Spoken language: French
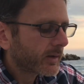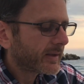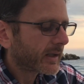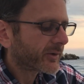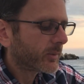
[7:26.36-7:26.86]

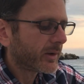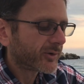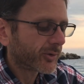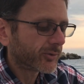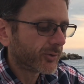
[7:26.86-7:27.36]
Ça ressemble à une
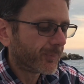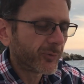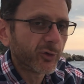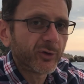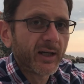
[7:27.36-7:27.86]
sorte de,
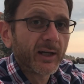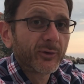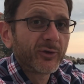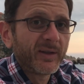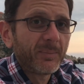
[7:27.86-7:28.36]

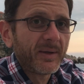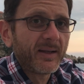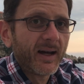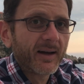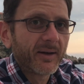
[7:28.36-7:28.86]
tarte aux
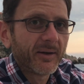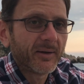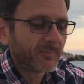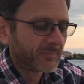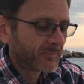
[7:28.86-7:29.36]
épinards, euh,
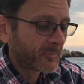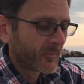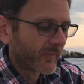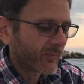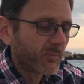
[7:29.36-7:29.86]

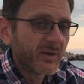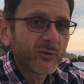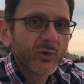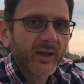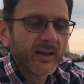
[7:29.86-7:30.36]
mais
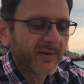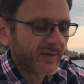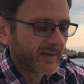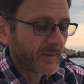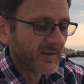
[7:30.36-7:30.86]
sucrée en
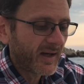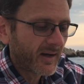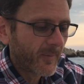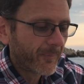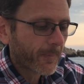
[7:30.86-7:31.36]
fait. C'est
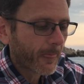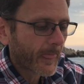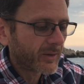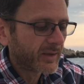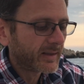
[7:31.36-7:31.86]
bizarre, hein
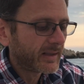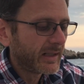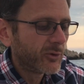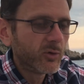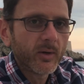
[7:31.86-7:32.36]
On dirait des
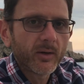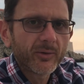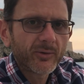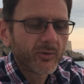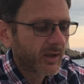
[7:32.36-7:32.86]
légumes
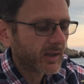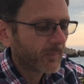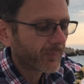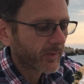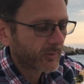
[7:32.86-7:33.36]
sucrés
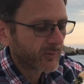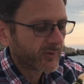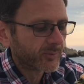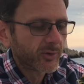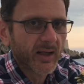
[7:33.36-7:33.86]
sous
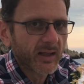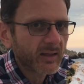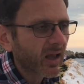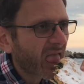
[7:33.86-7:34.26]
forme de tarte.